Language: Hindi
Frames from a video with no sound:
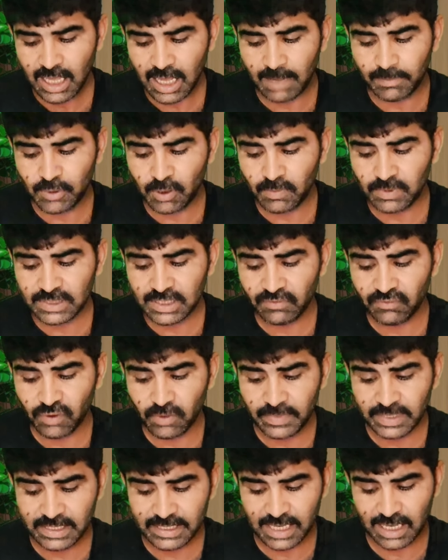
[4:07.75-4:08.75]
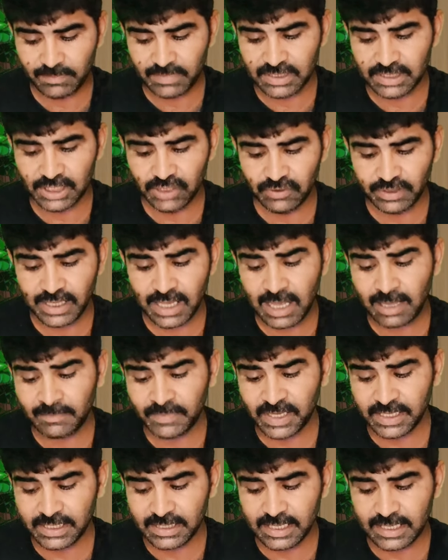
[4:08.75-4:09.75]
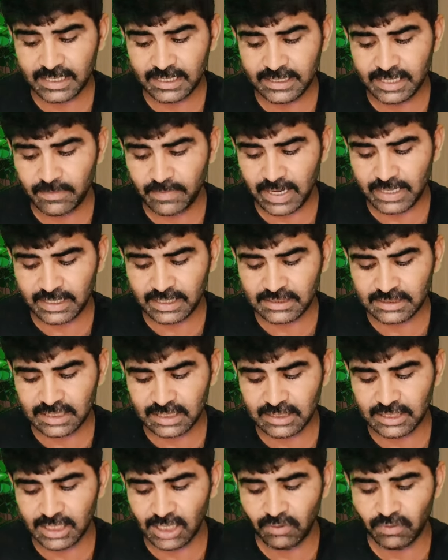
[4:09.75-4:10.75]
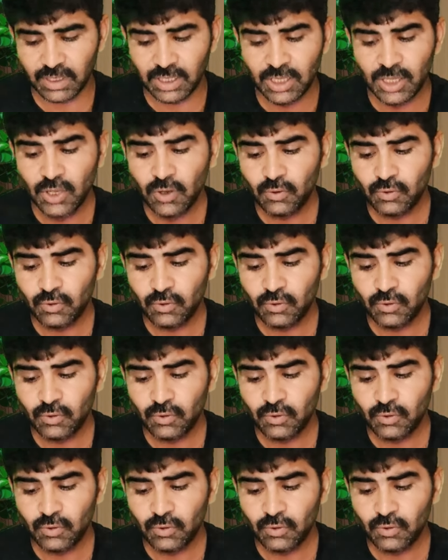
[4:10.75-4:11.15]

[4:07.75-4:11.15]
आपको पता है वो मैंने यहाँ पे दिए हुए यहाँ पे ये देख लीजिए बाइनांस का दिया हुआ है